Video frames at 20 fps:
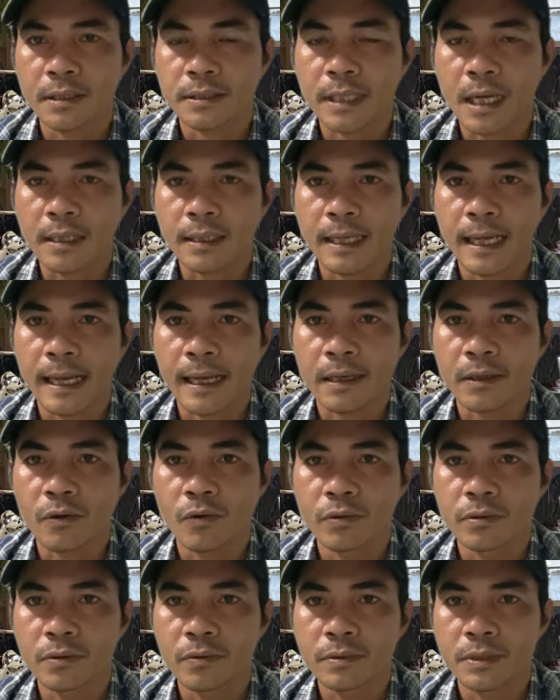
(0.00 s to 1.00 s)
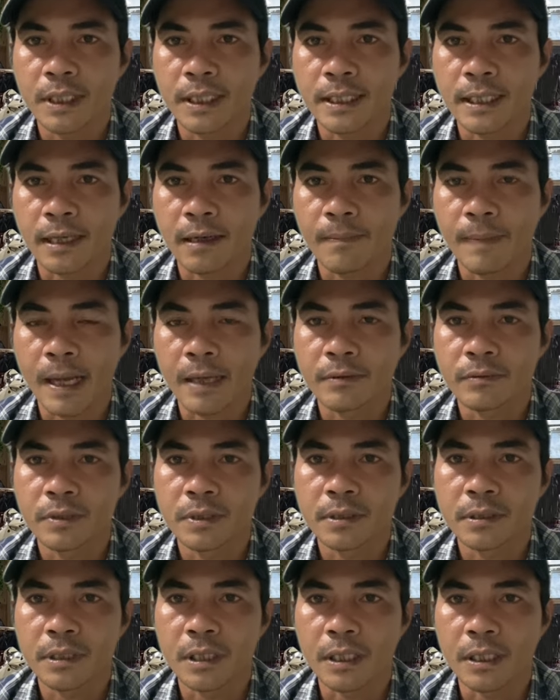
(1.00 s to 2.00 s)
cho tất cả cô chú anh chị và các bạn yêu
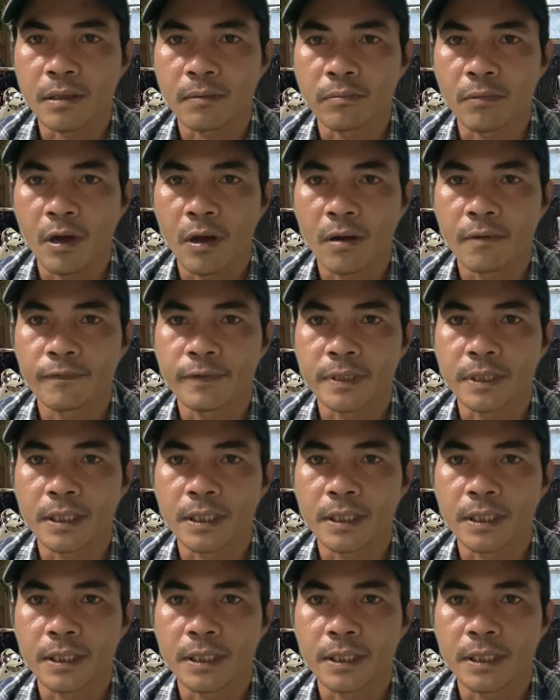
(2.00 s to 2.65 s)
thương chị Hồng Loan